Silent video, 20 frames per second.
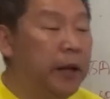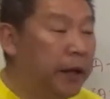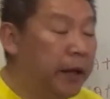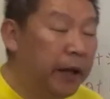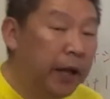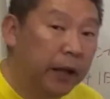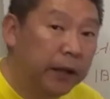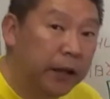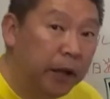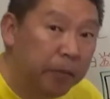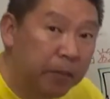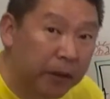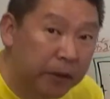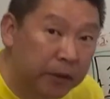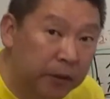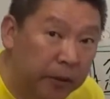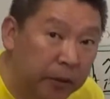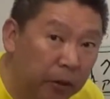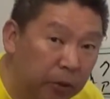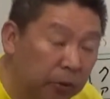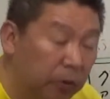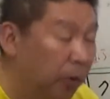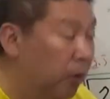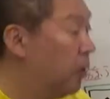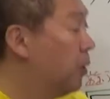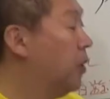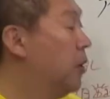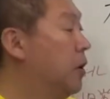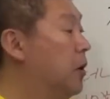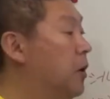益が出ますよと
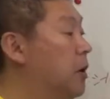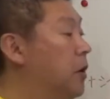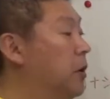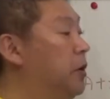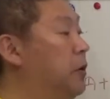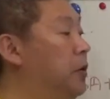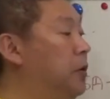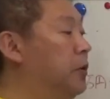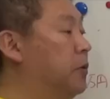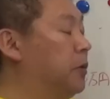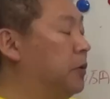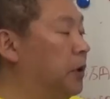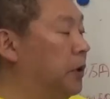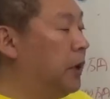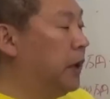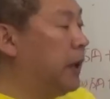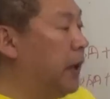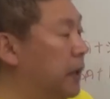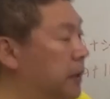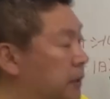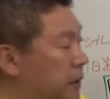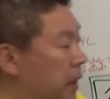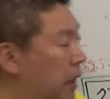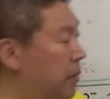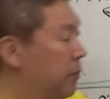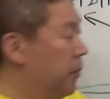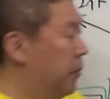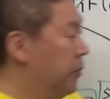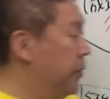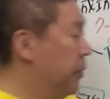いうことで、現
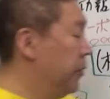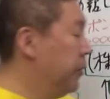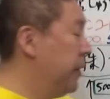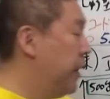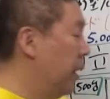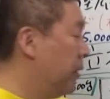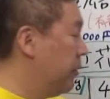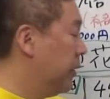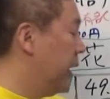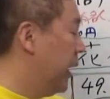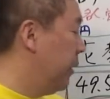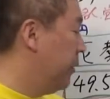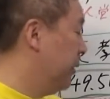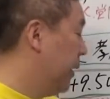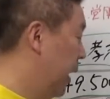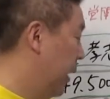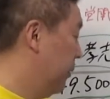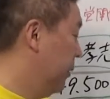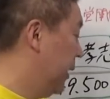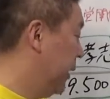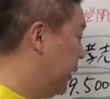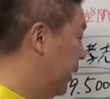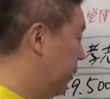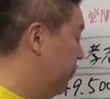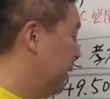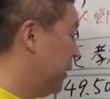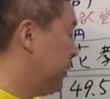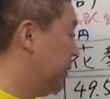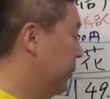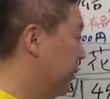在もう400台ぐらい売れてい
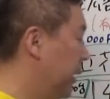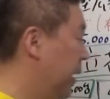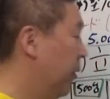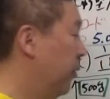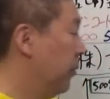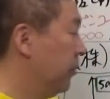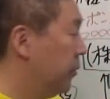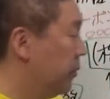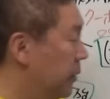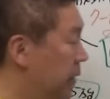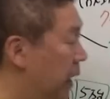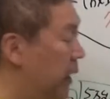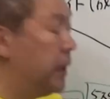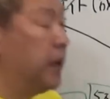ますので、本当にあ